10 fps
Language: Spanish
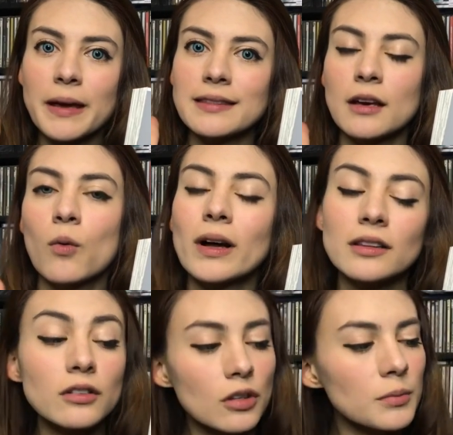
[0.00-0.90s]

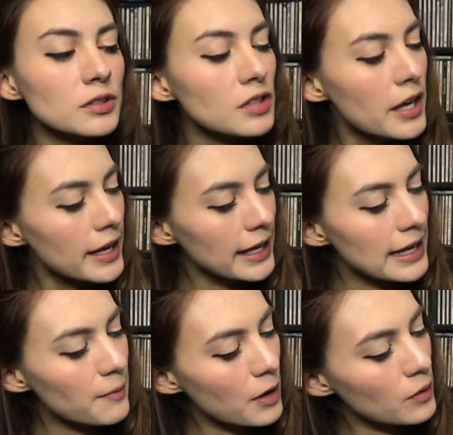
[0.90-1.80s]
24 tomos
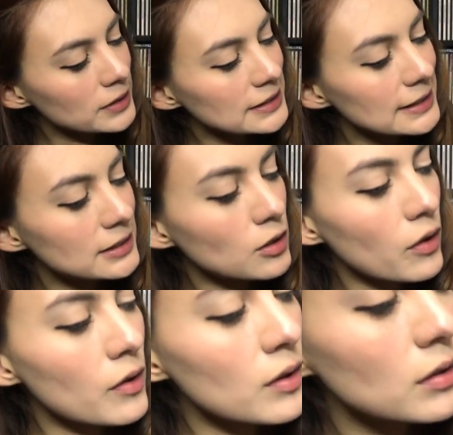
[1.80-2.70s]
y bueno, este es
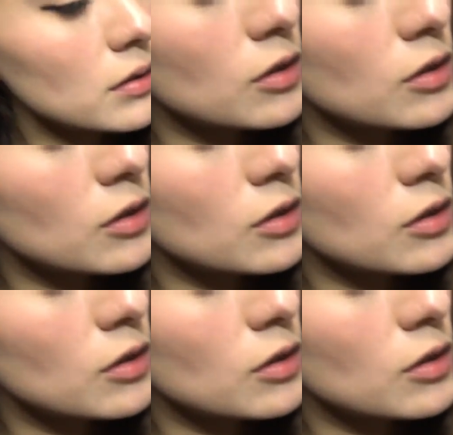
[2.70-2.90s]
todos